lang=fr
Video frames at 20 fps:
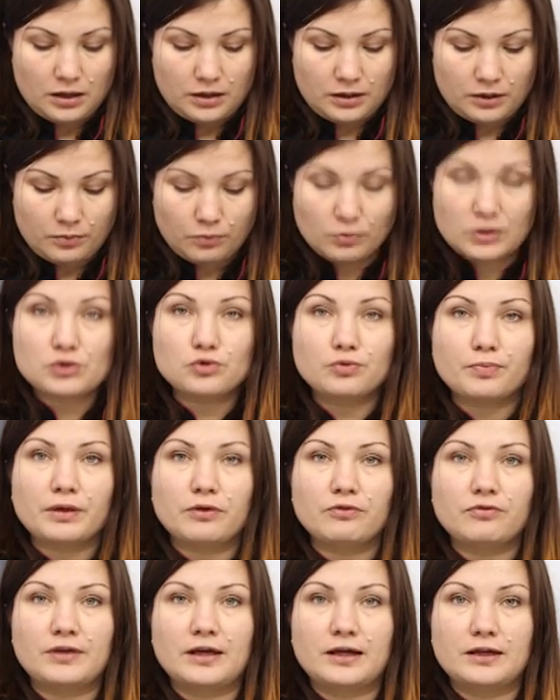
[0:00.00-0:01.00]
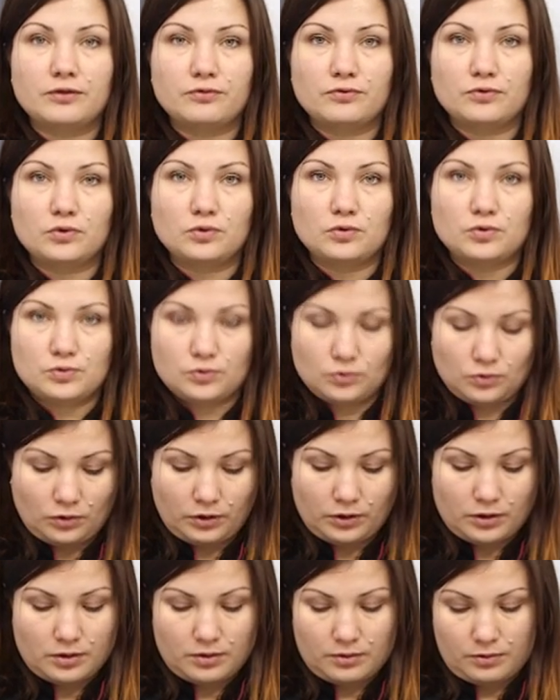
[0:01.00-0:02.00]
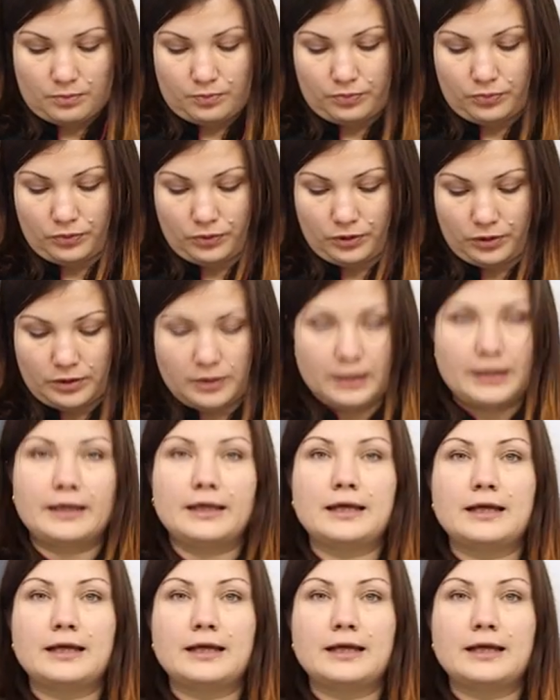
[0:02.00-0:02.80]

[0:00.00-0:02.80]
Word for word: Euh, moi, je préfère les feuilles de sucre pour euh, la